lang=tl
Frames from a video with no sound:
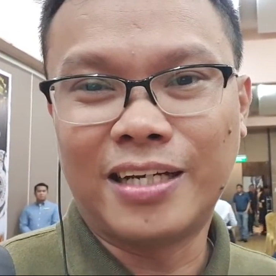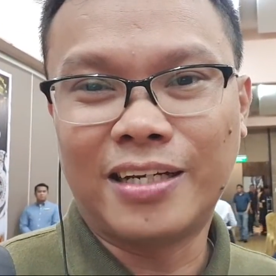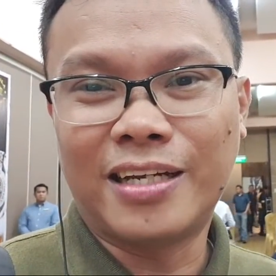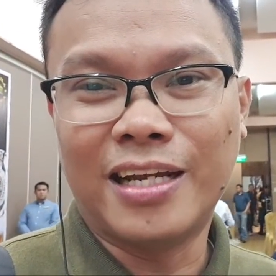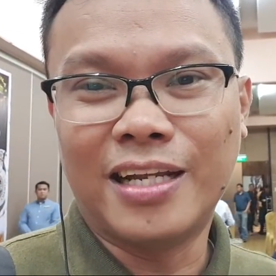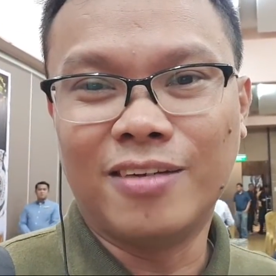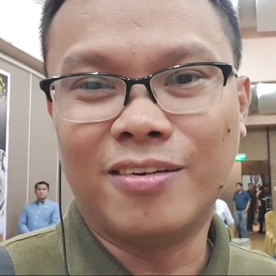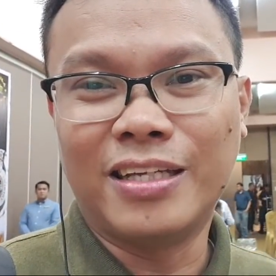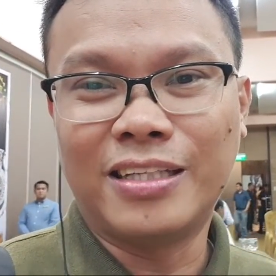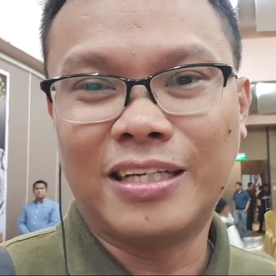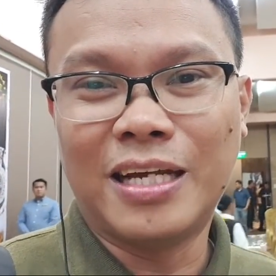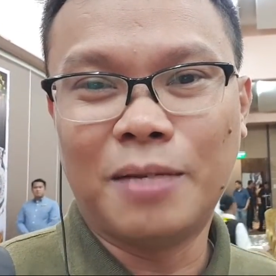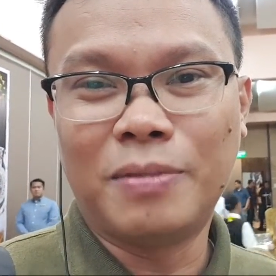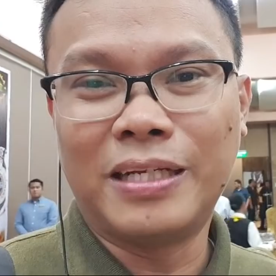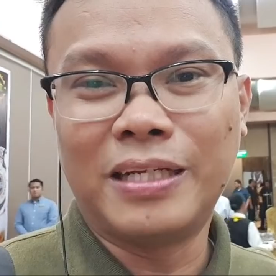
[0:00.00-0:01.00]
kailan ulit yung
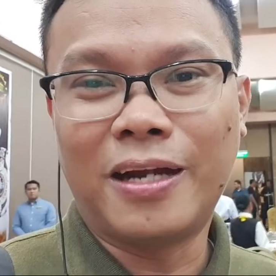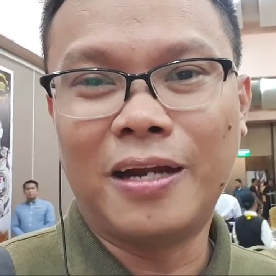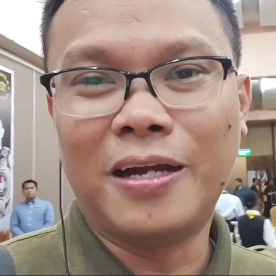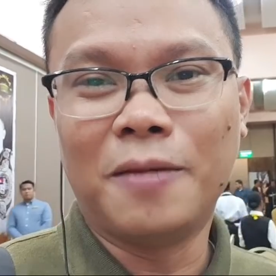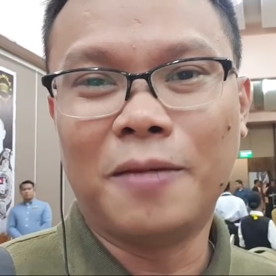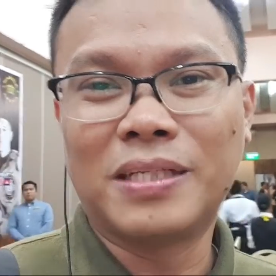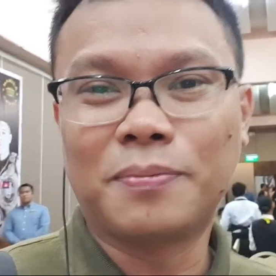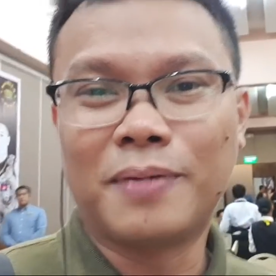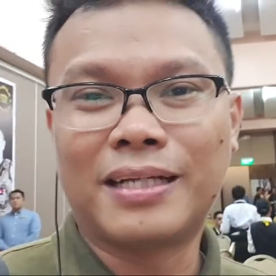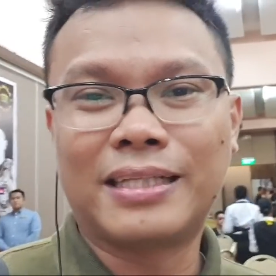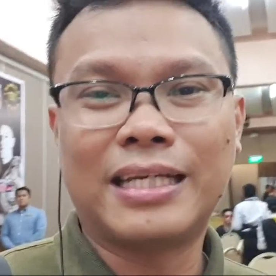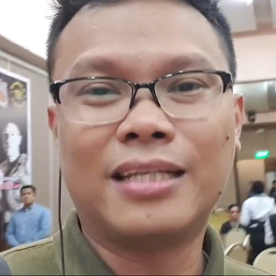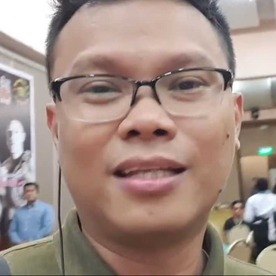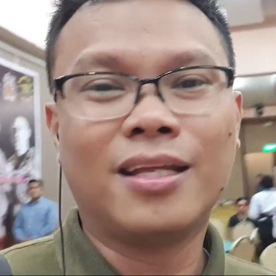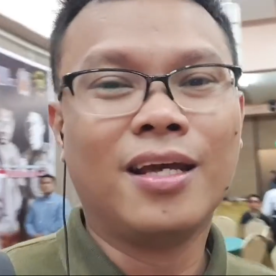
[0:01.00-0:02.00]
laban ni Carl James
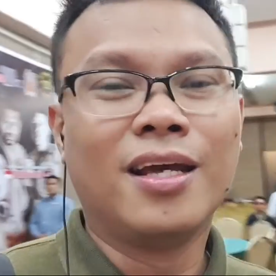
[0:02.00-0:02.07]
Martin?